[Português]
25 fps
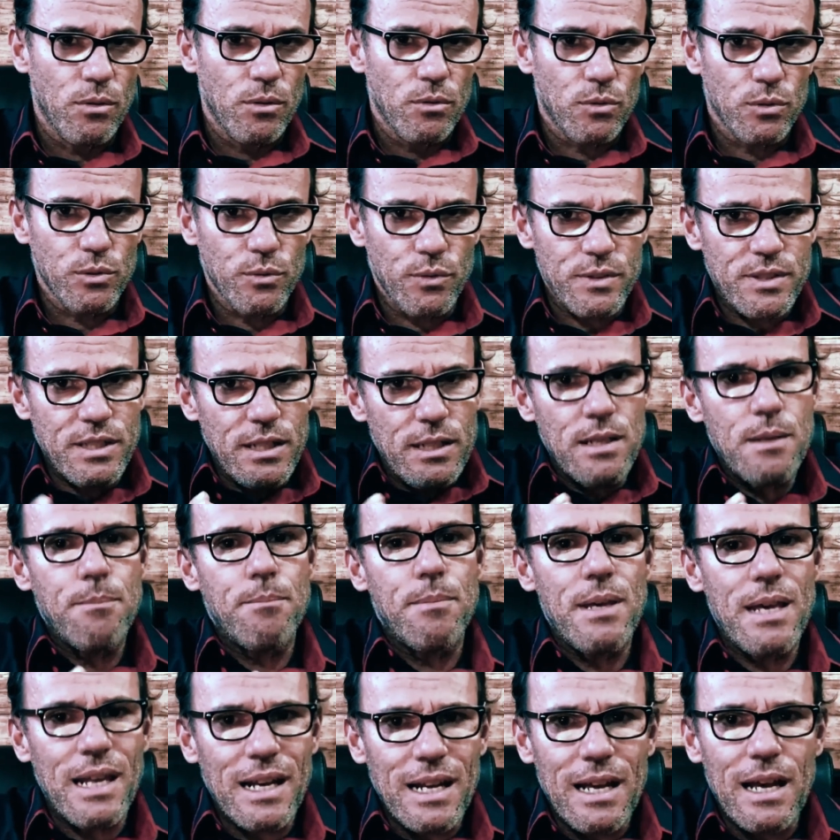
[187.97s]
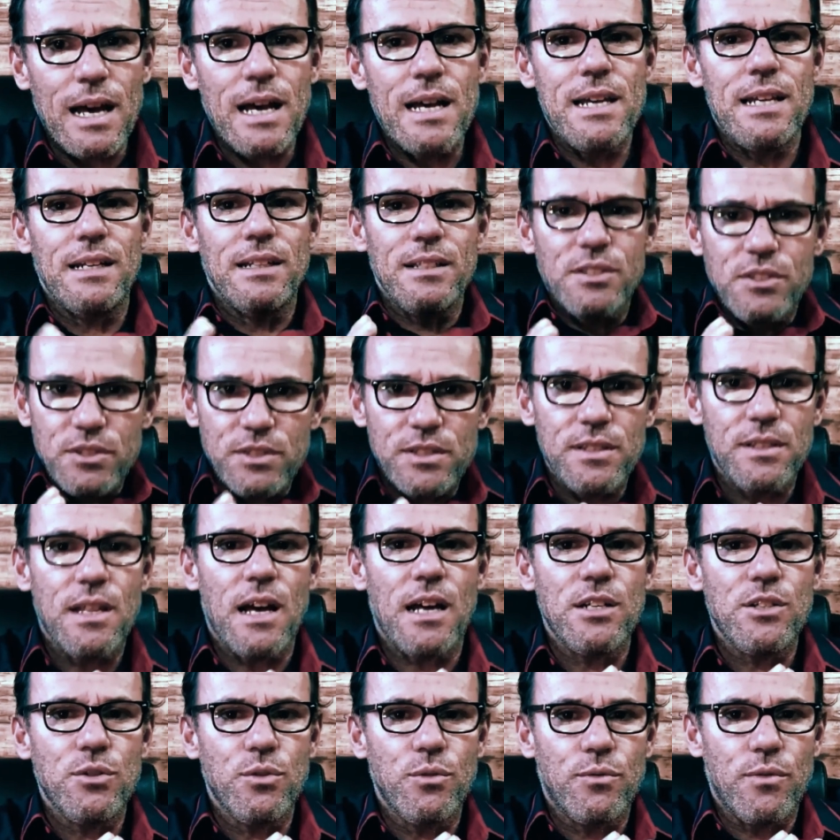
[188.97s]
Quando você libera a
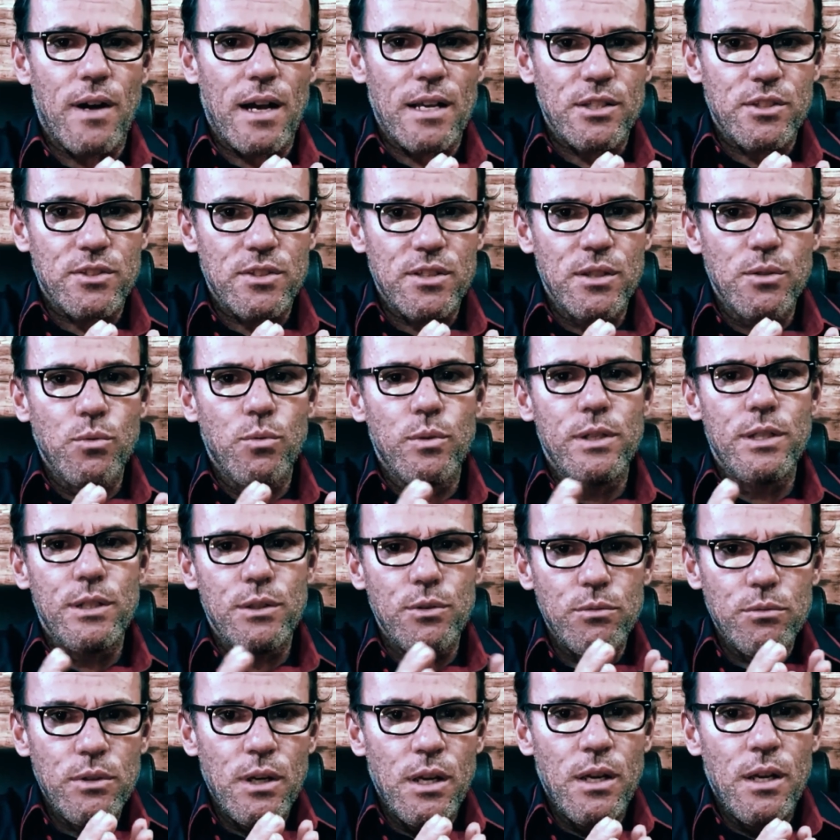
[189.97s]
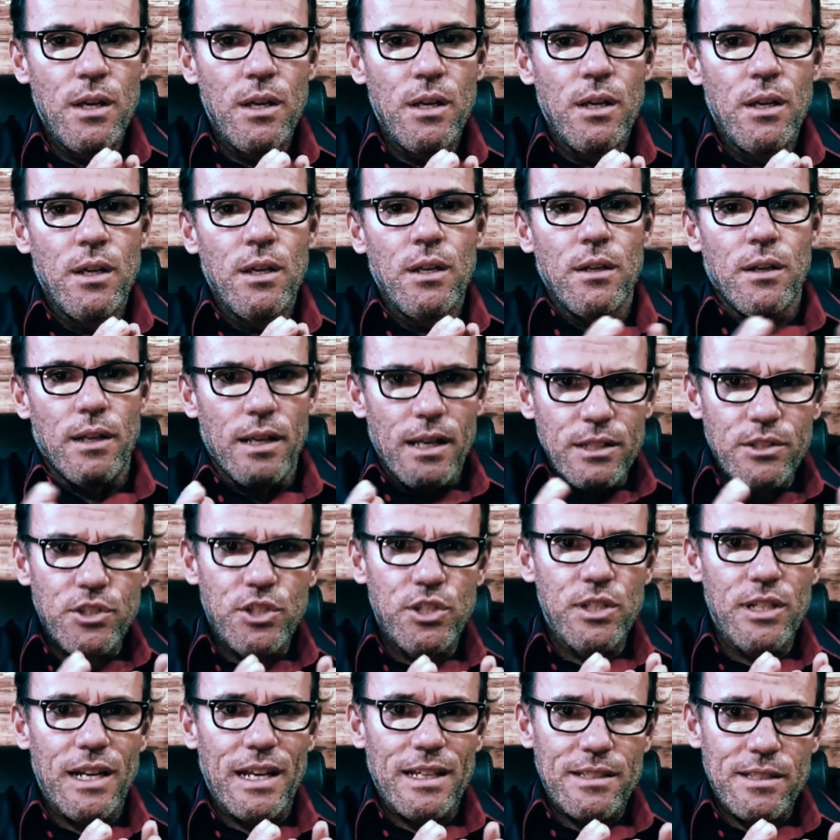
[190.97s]
elasticidade do vaso sanguíneo, né,
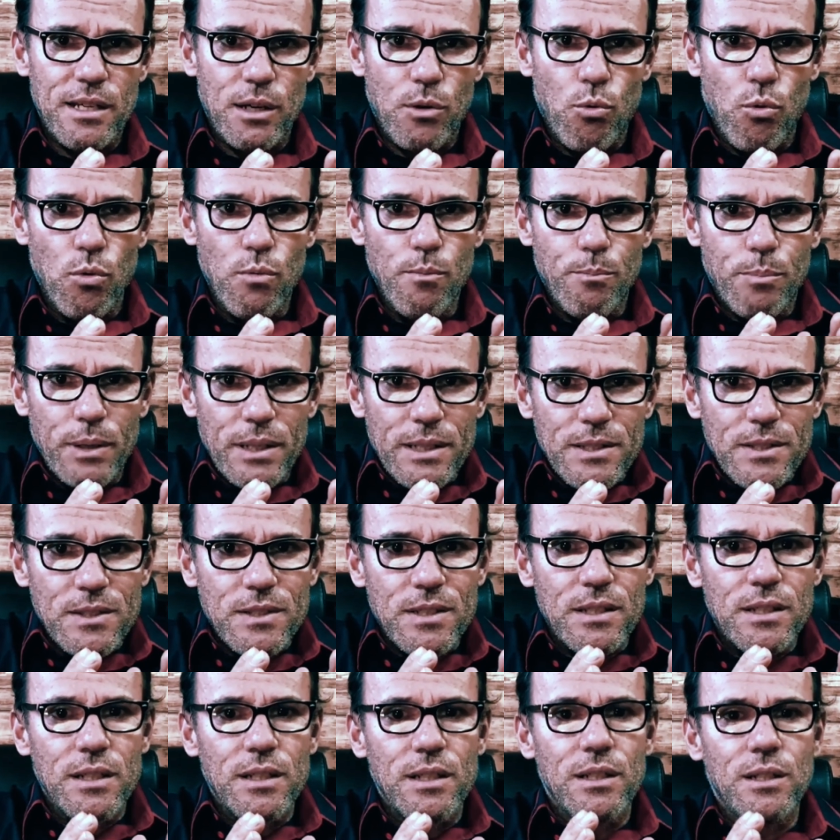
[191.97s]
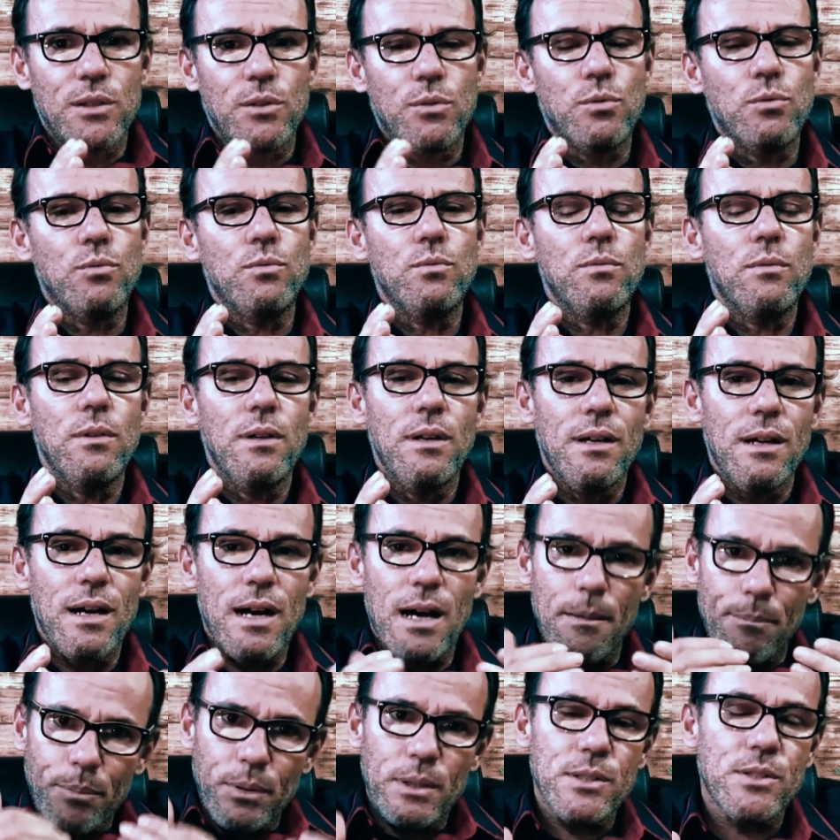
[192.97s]
tira essa compressão,
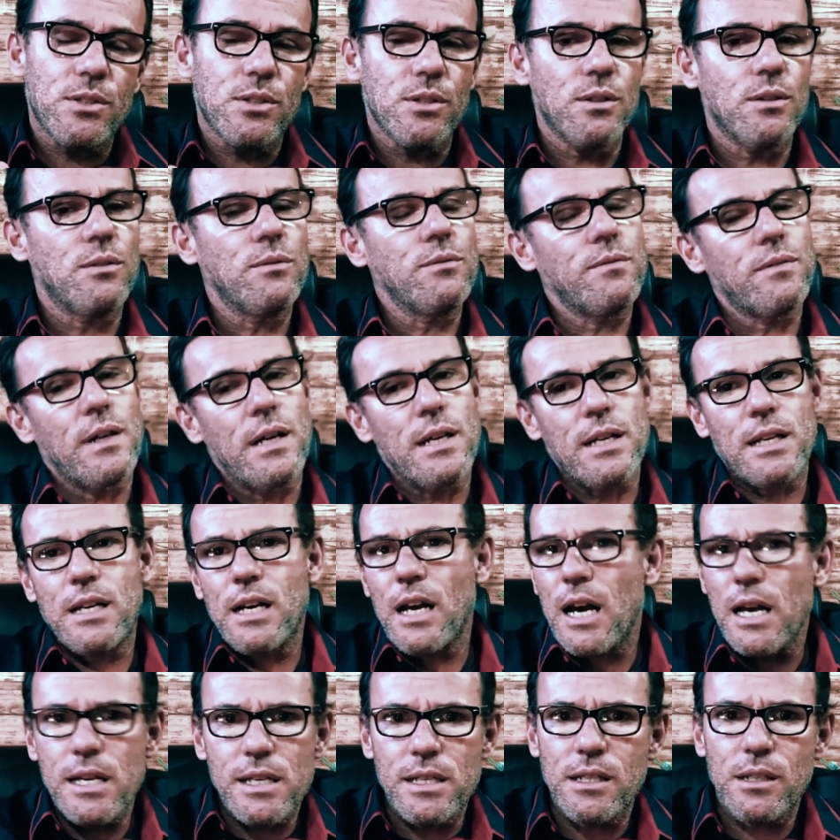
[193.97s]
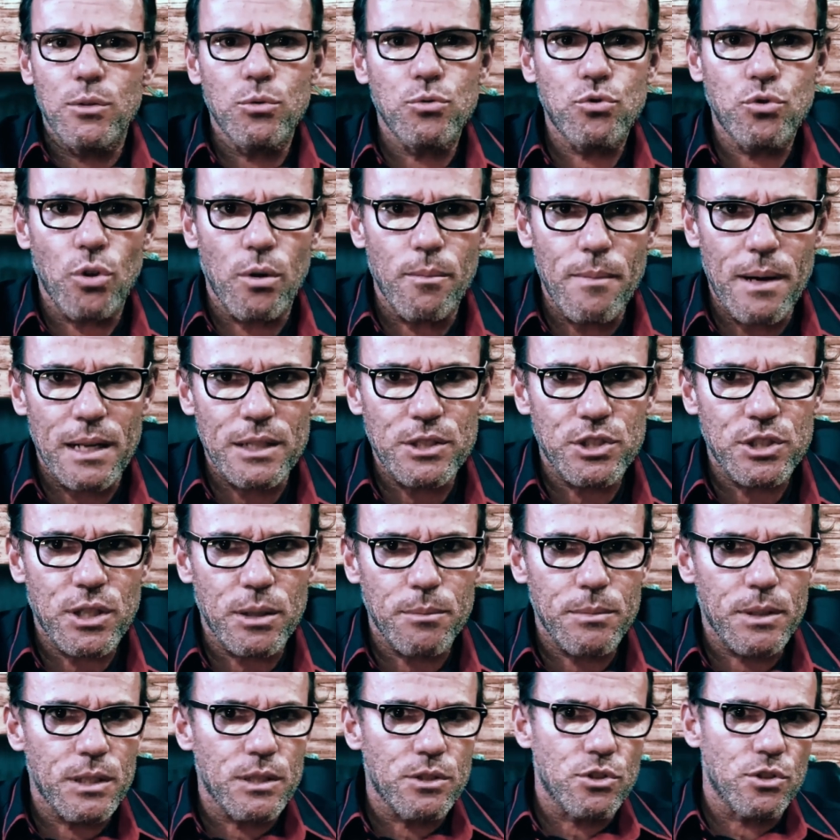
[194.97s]
a pressão vai cair
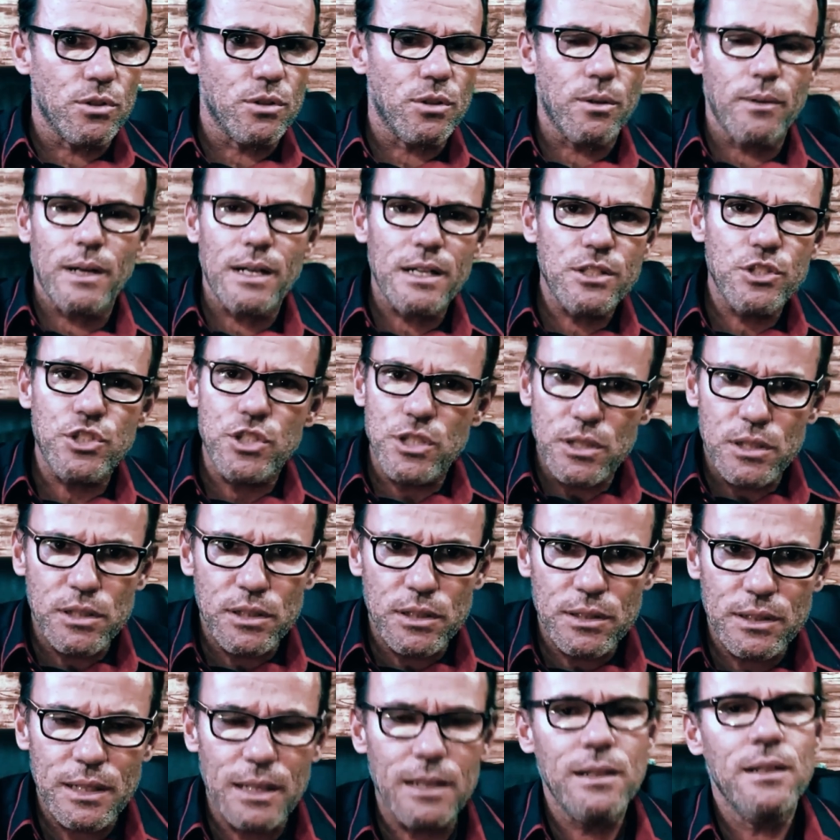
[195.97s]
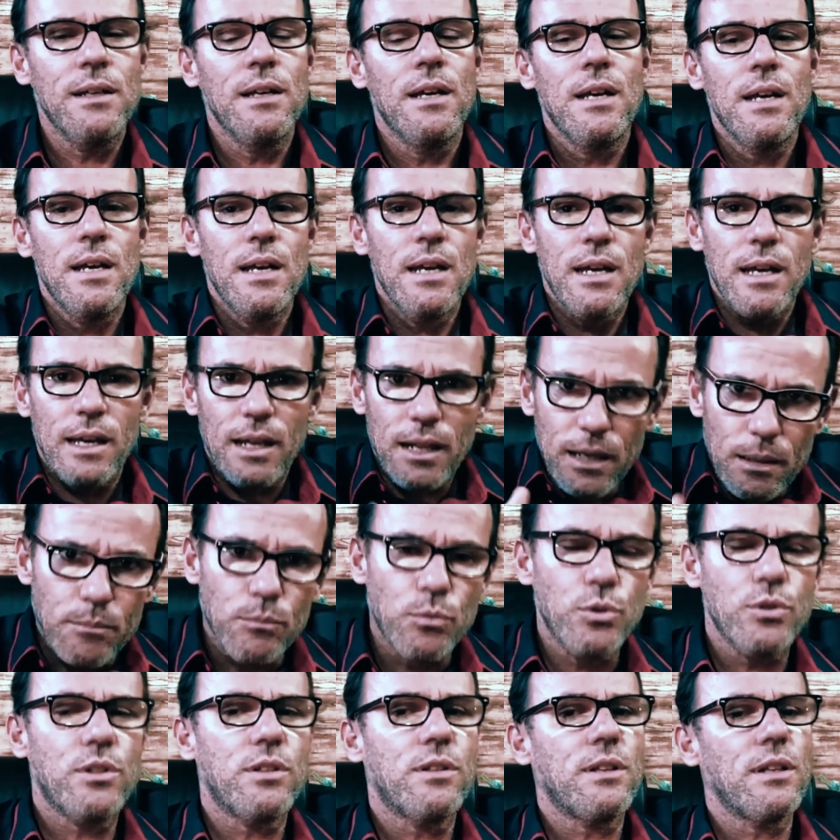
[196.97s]
automaticamente. Então a arginina ela é
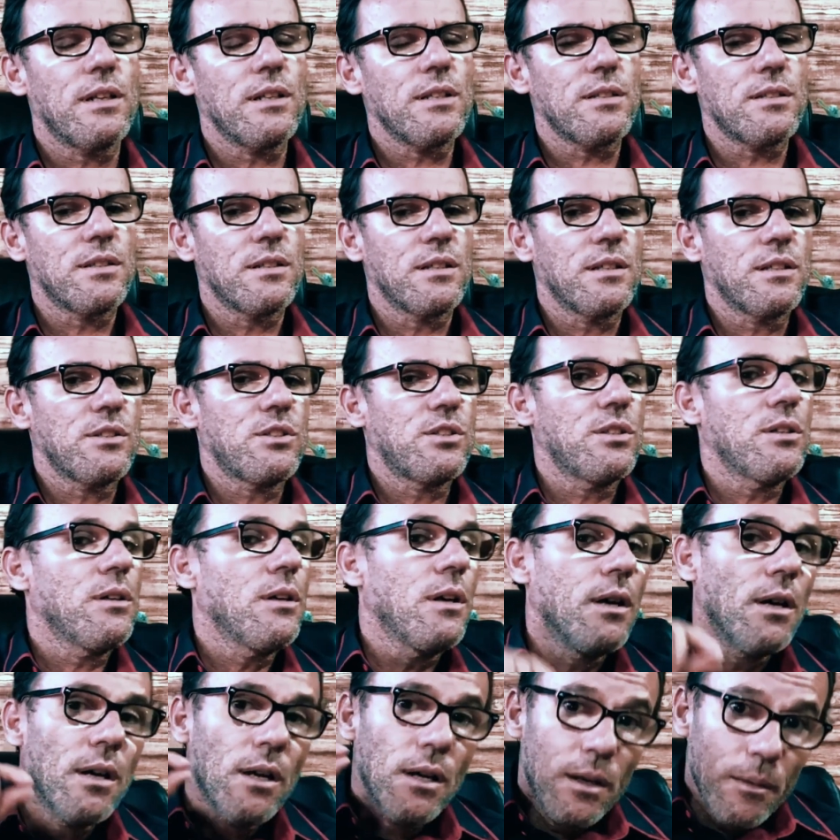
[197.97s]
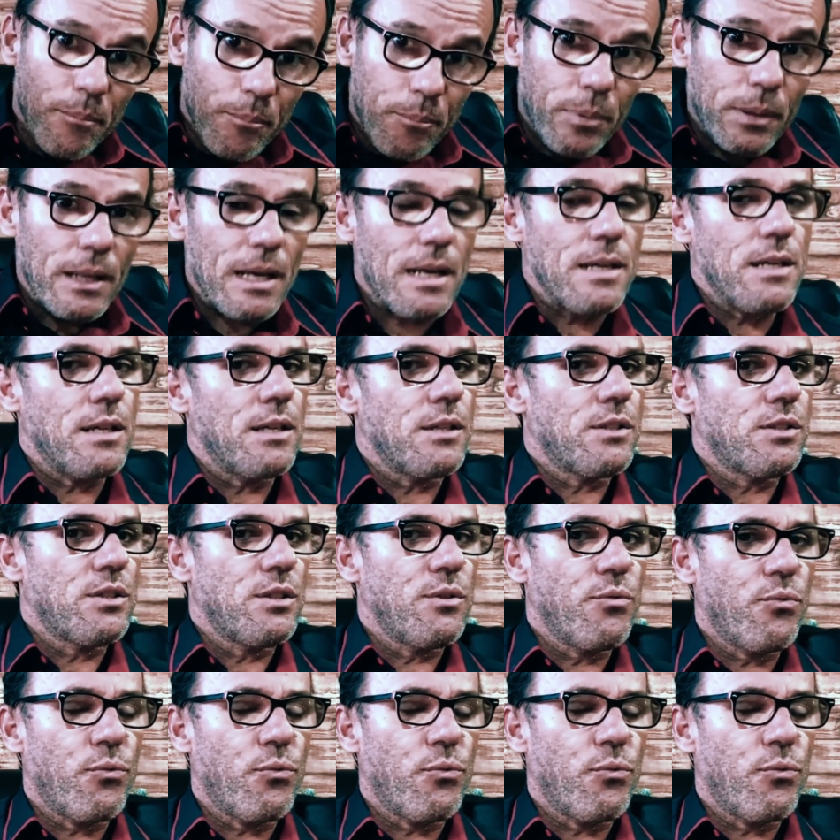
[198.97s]
muito interessante para esse